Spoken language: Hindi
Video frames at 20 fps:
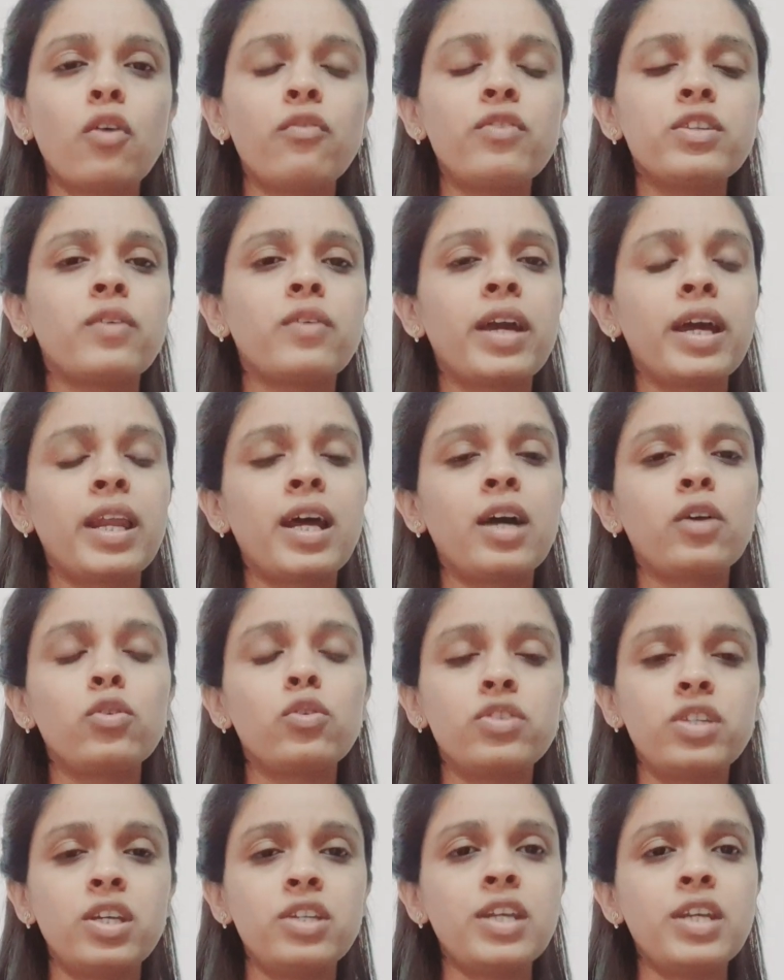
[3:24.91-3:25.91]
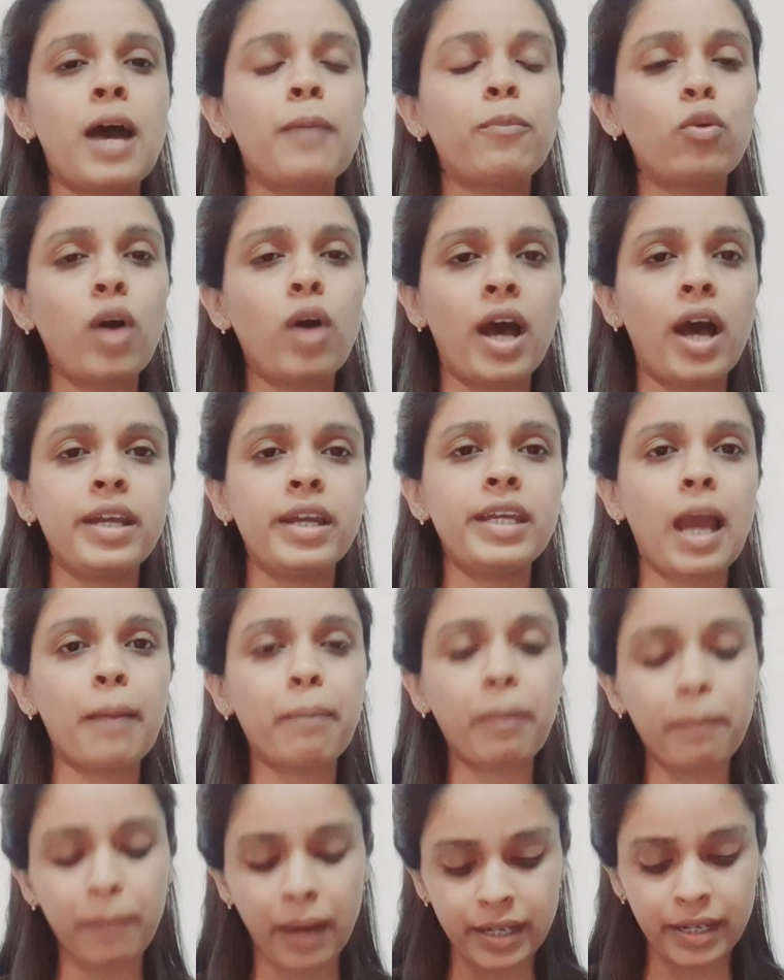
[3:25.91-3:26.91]
ऑफिस वगैरह कुछ चीज़ें आपको आनी
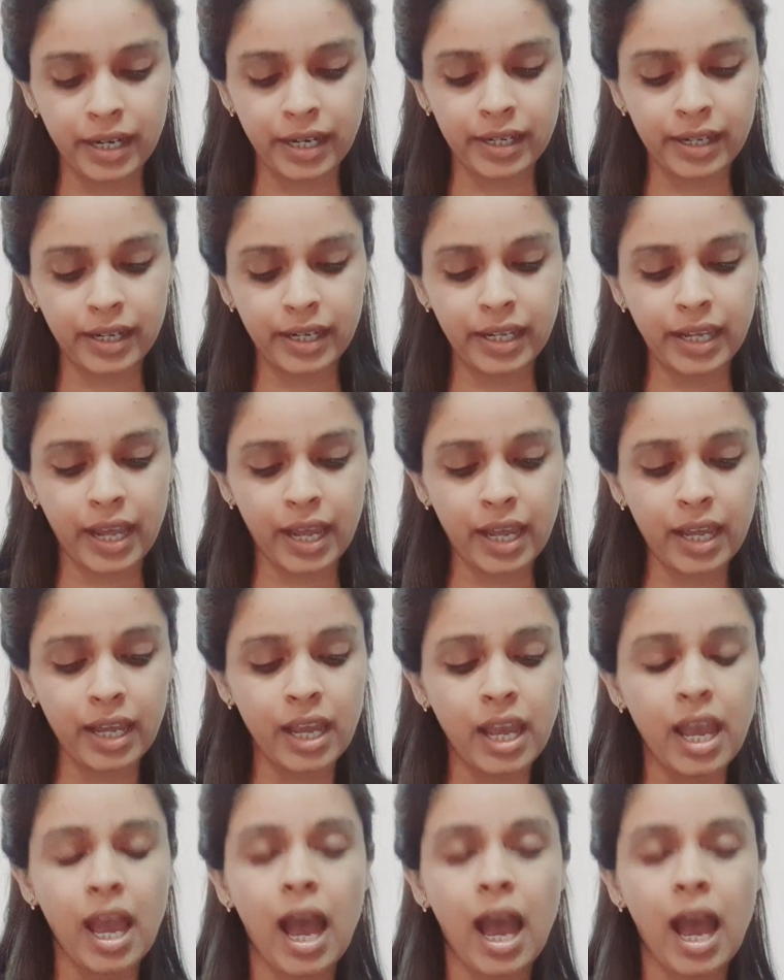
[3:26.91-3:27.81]
यहाँ पर मैंडेटरी हैं